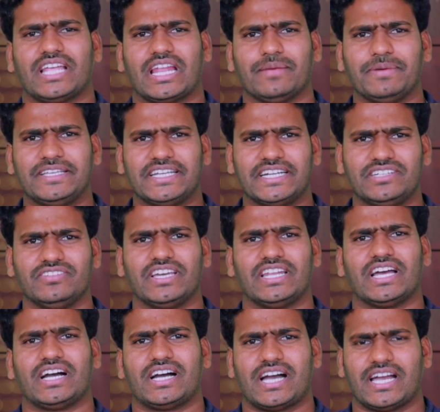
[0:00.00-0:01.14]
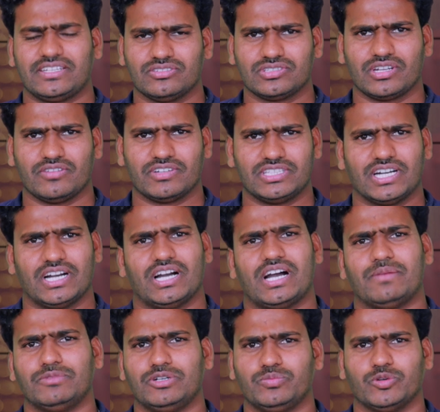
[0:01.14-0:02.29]
నలభై ఏడు వేల ఐదు వందల వద్ద
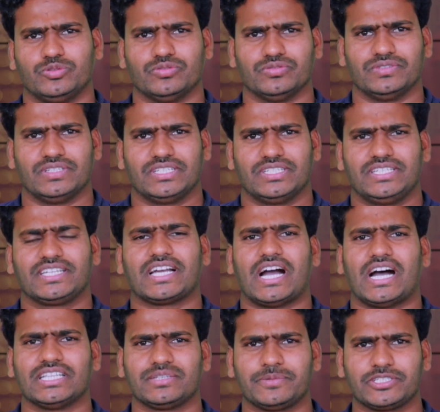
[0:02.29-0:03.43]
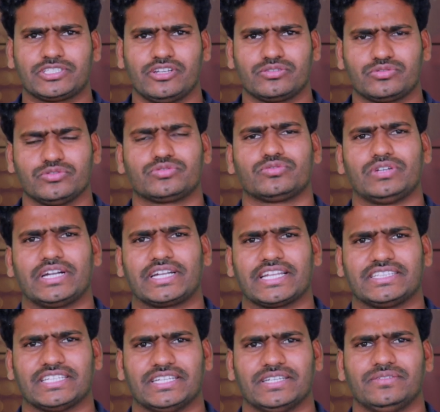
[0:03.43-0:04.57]
అమ్ముడుపోతుంది ఇక ఆంధ్రప్రదేశ్లో
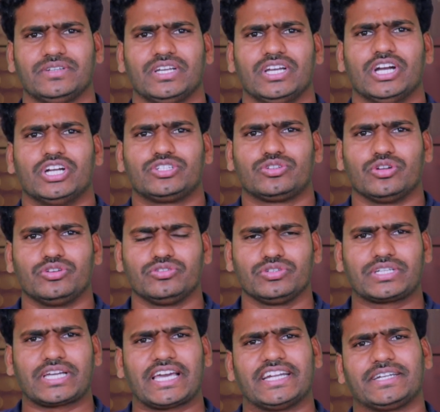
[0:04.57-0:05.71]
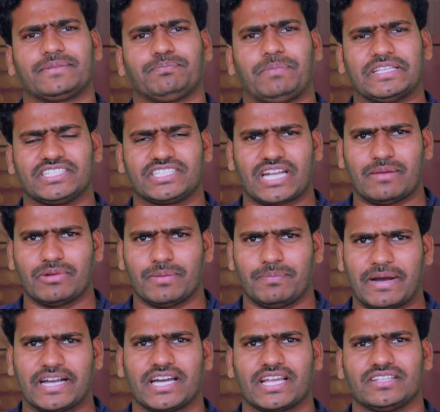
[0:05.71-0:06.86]
చూసుకున్నట్టయితే ట్వంటీ టూ క్యారెట్ పది గ్రాముల
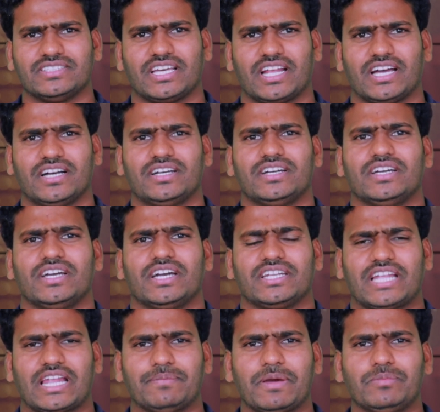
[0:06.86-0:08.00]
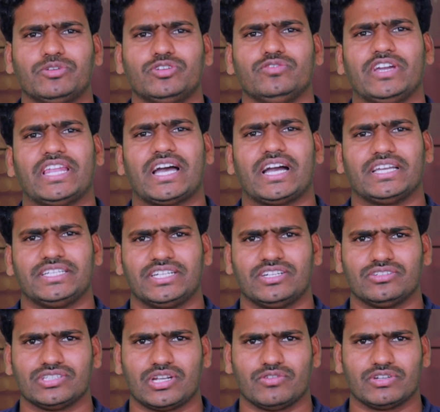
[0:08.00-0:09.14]
బంగారం ధర నలభై మూడు వేల ఏడు
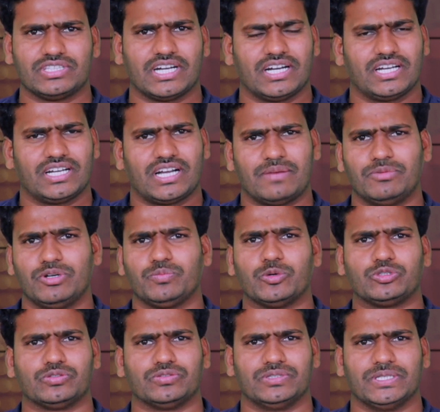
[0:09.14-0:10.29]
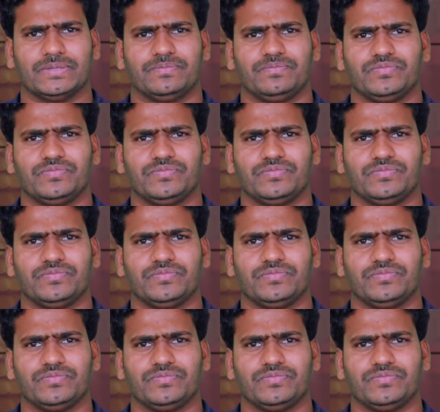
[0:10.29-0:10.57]
వందల వద్ద అమ్ముడుపోతుంది